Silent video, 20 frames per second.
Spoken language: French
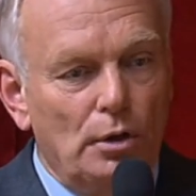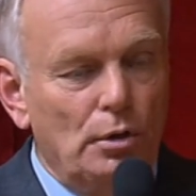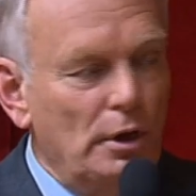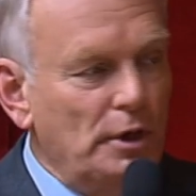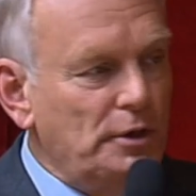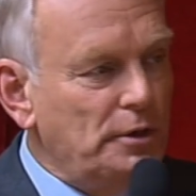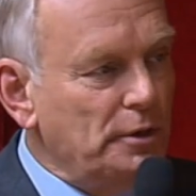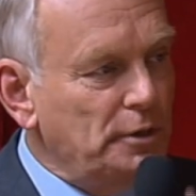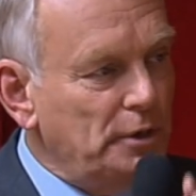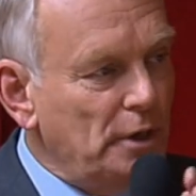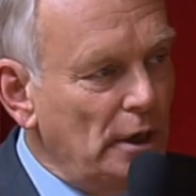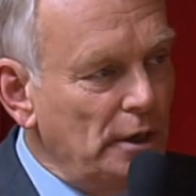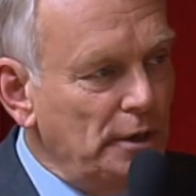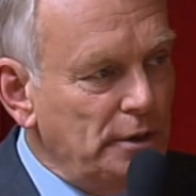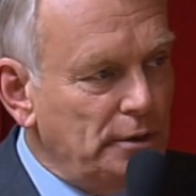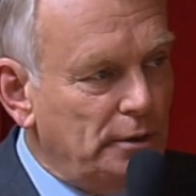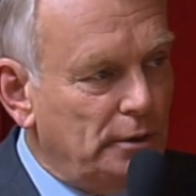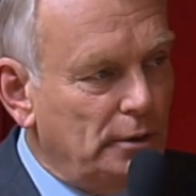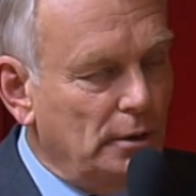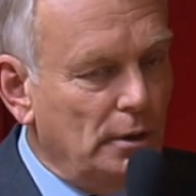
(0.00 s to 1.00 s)
que les
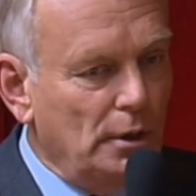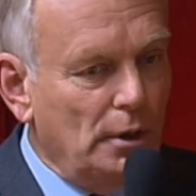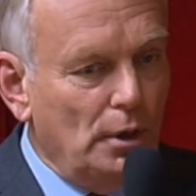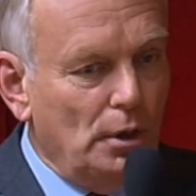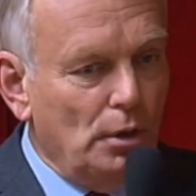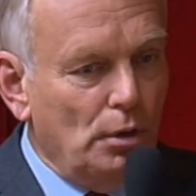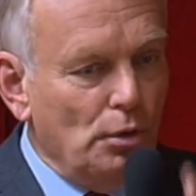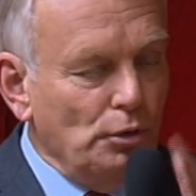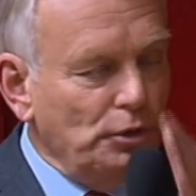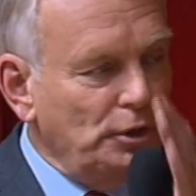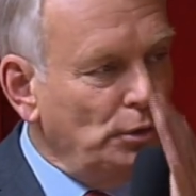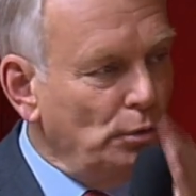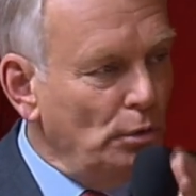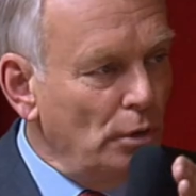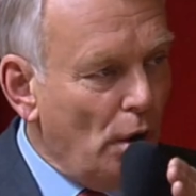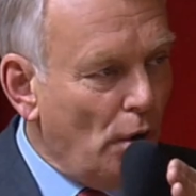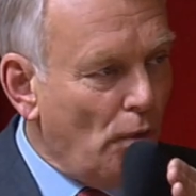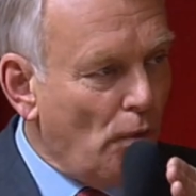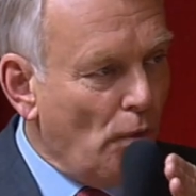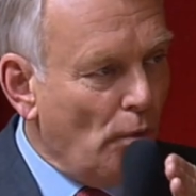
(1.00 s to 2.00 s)
socialistes
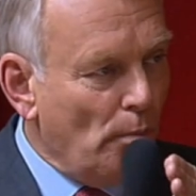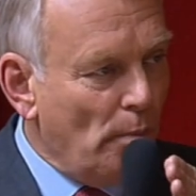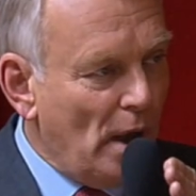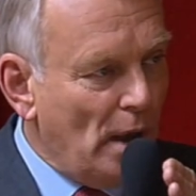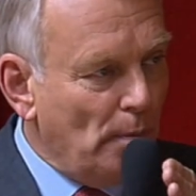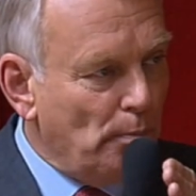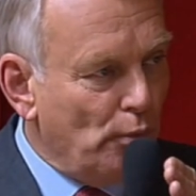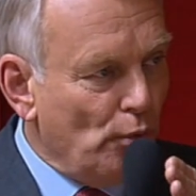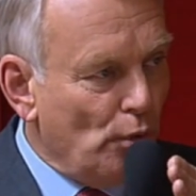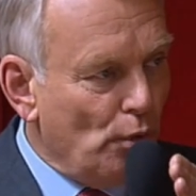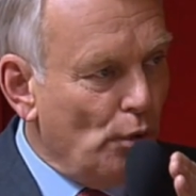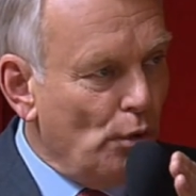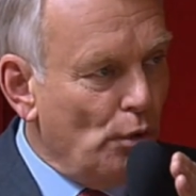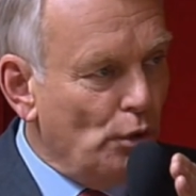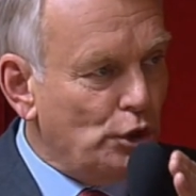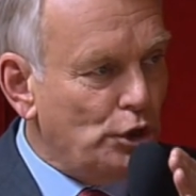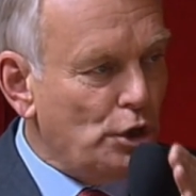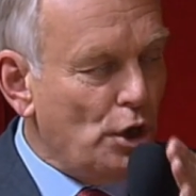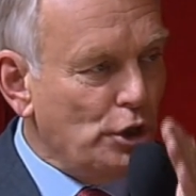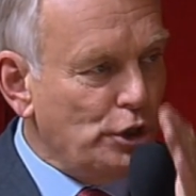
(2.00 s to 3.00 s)
continuent leur combat pour
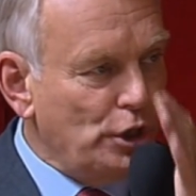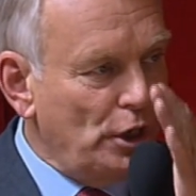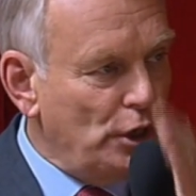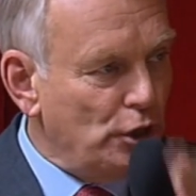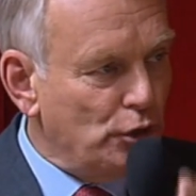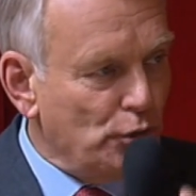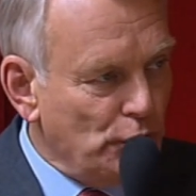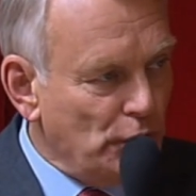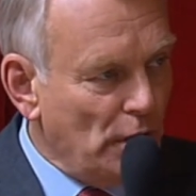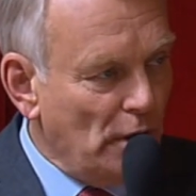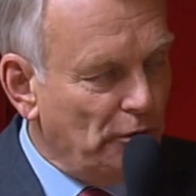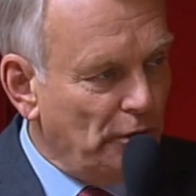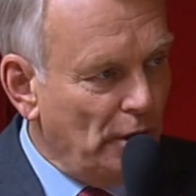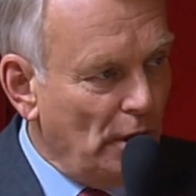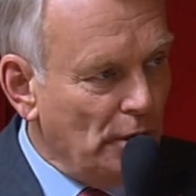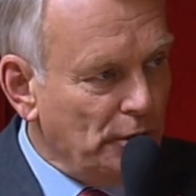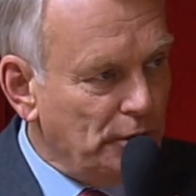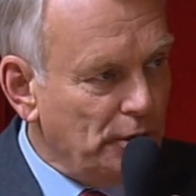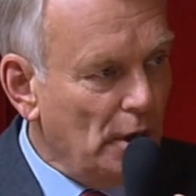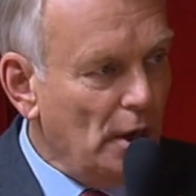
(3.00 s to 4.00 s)
euh, changer les choses en
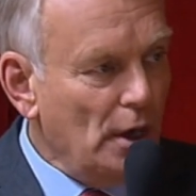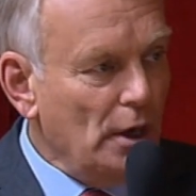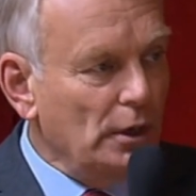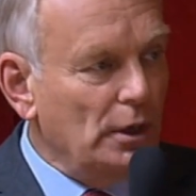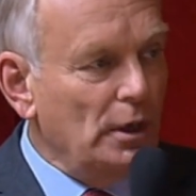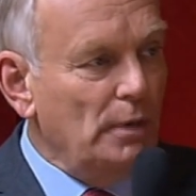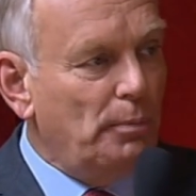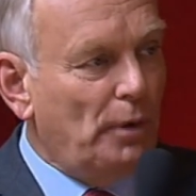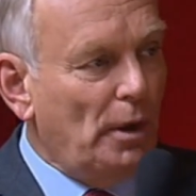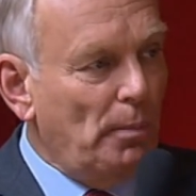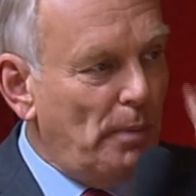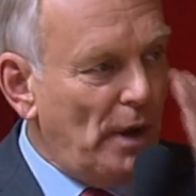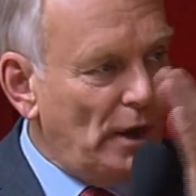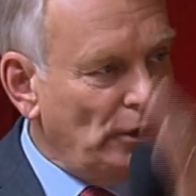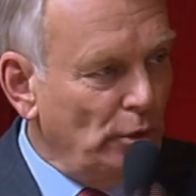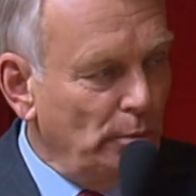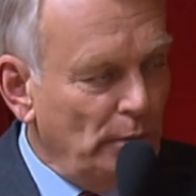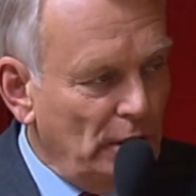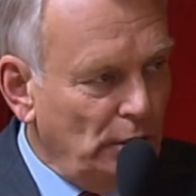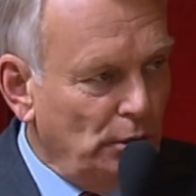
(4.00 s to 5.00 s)
France, qu'ils
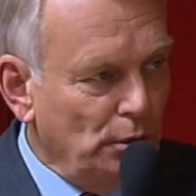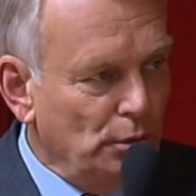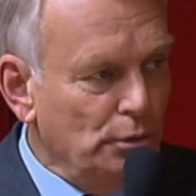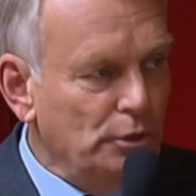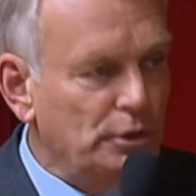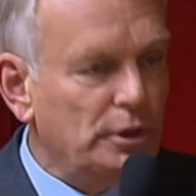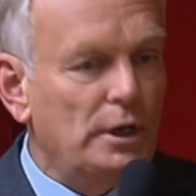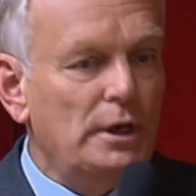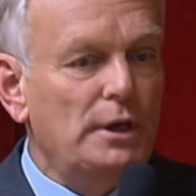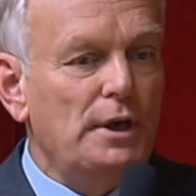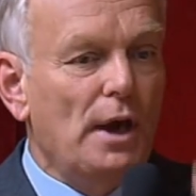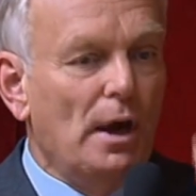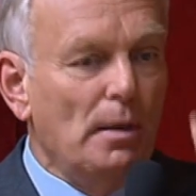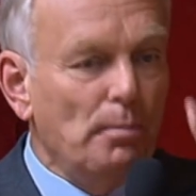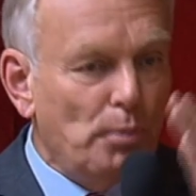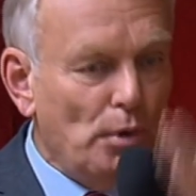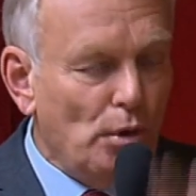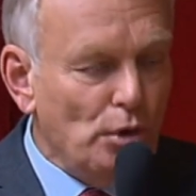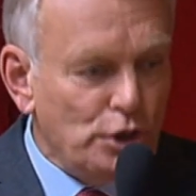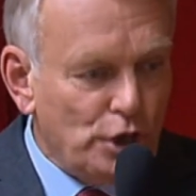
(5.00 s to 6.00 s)
préparent 2012, qu'il y a
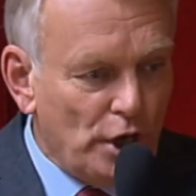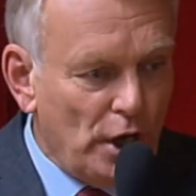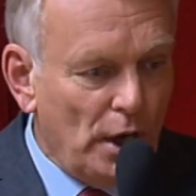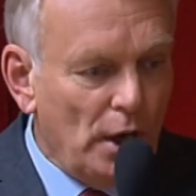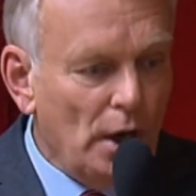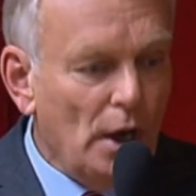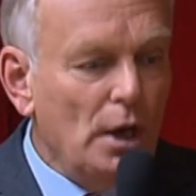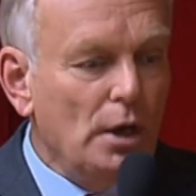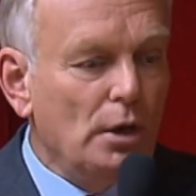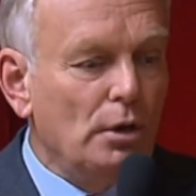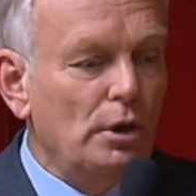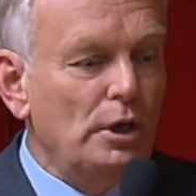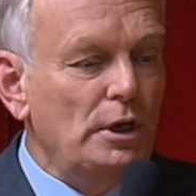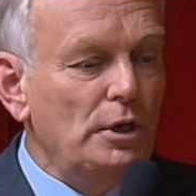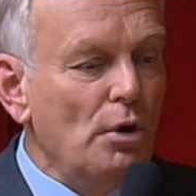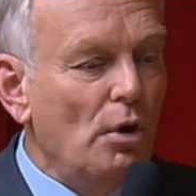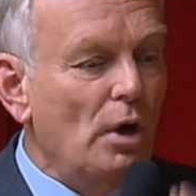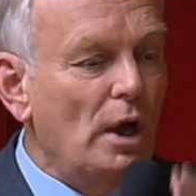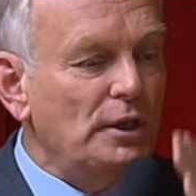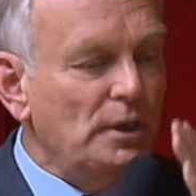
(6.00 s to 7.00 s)
un projet,
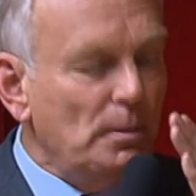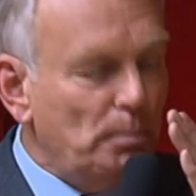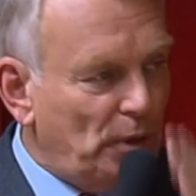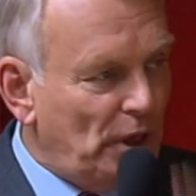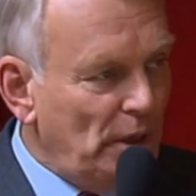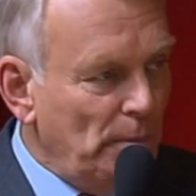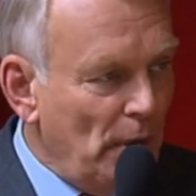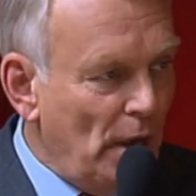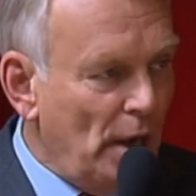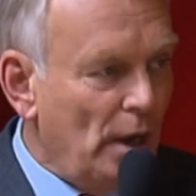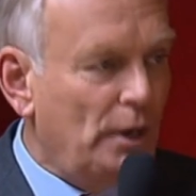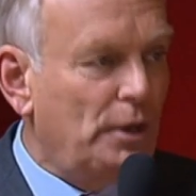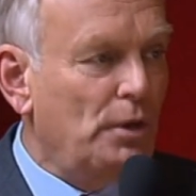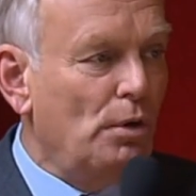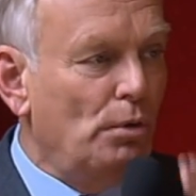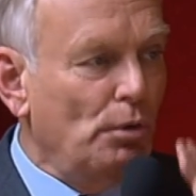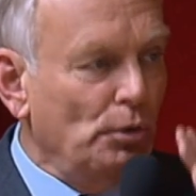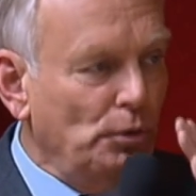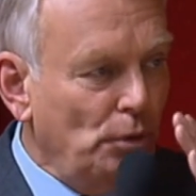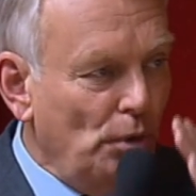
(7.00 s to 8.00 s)
qu'il y aura des primaires
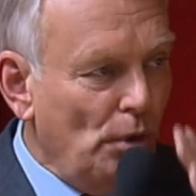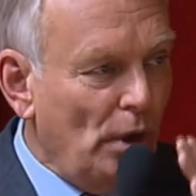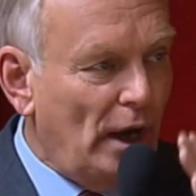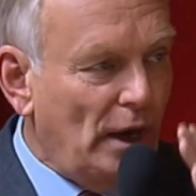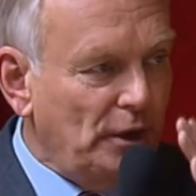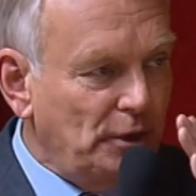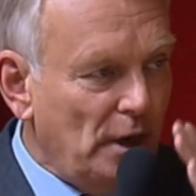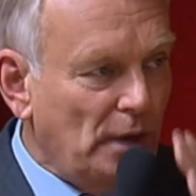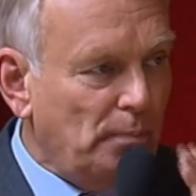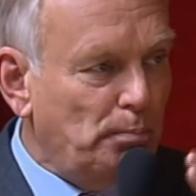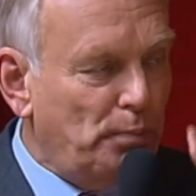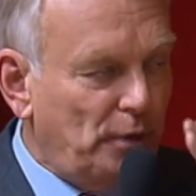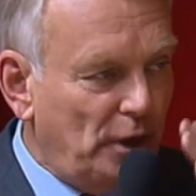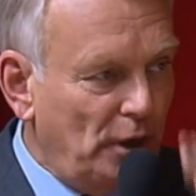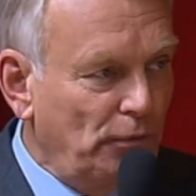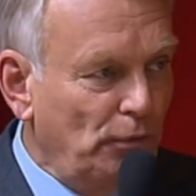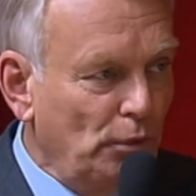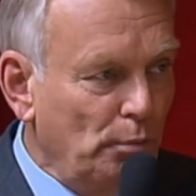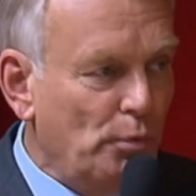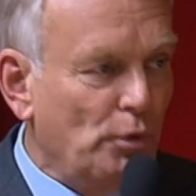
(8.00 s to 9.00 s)
qui auront lieu à la date
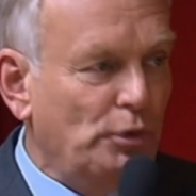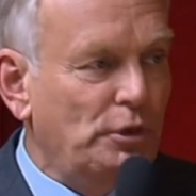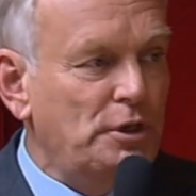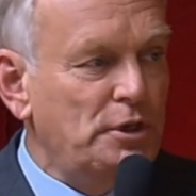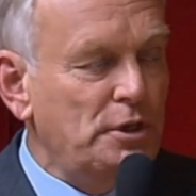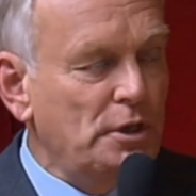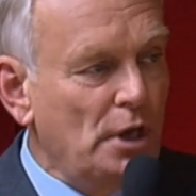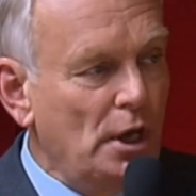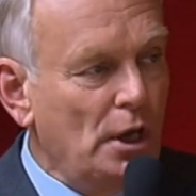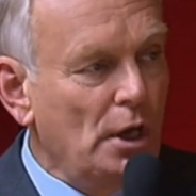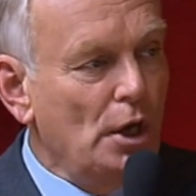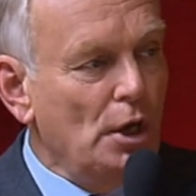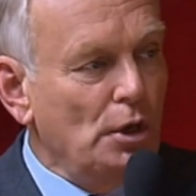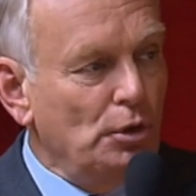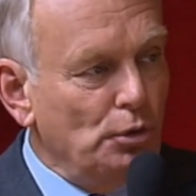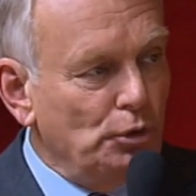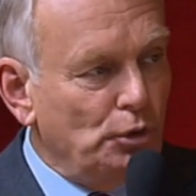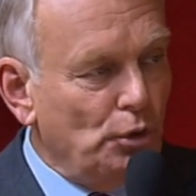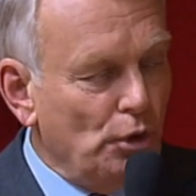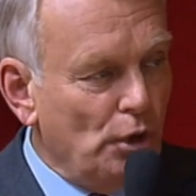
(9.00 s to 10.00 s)
prévue pour désigner
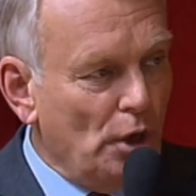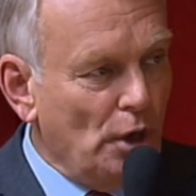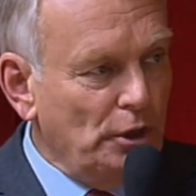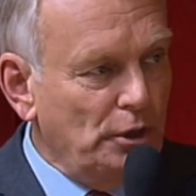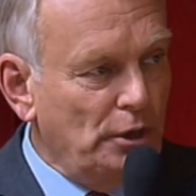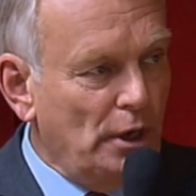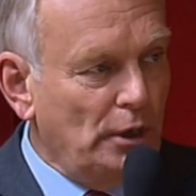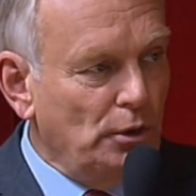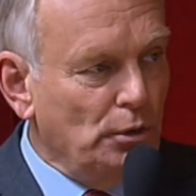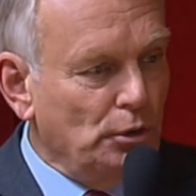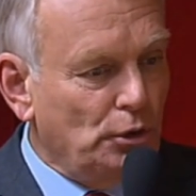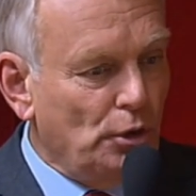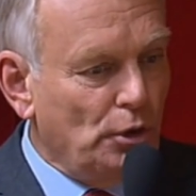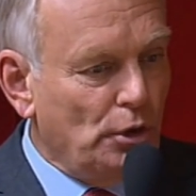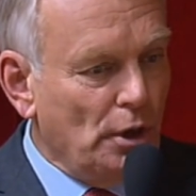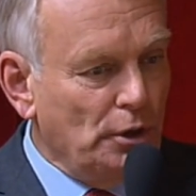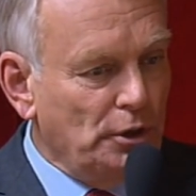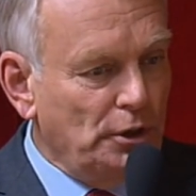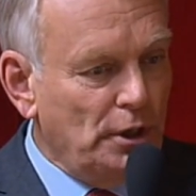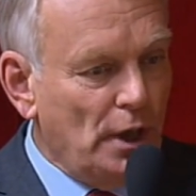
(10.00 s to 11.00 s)
notre candidat et
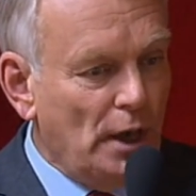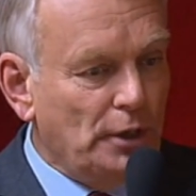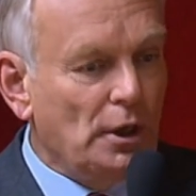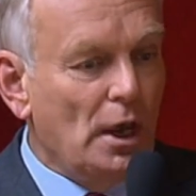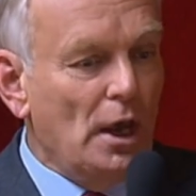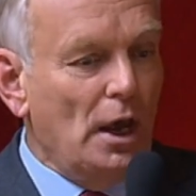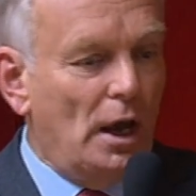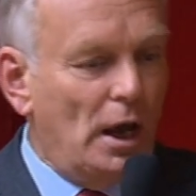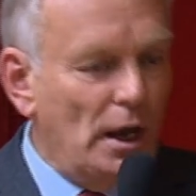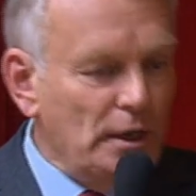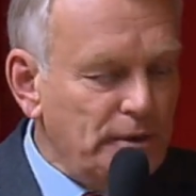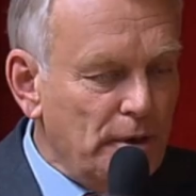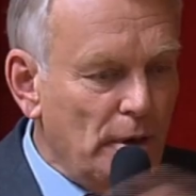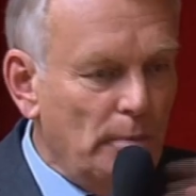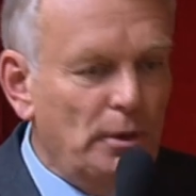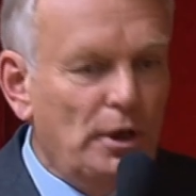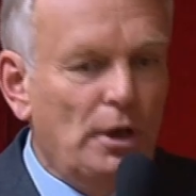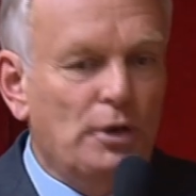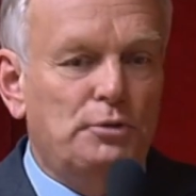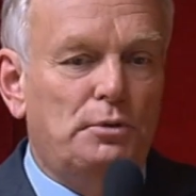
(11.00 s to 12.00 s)
notre candidate,
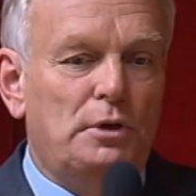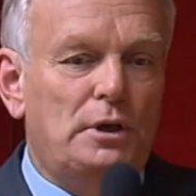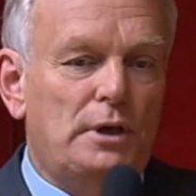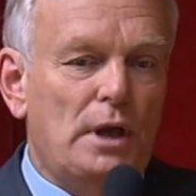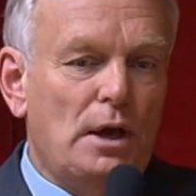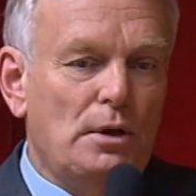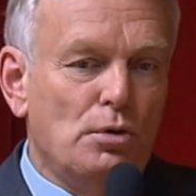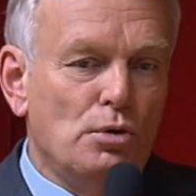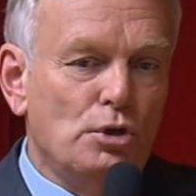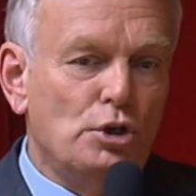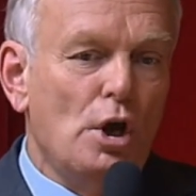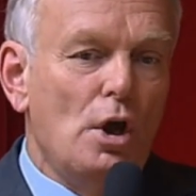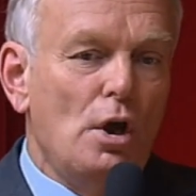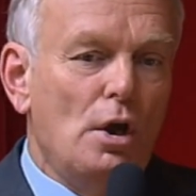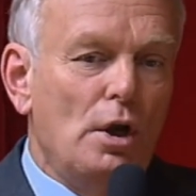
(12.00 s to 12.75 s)
rassembler ensuite la gauche.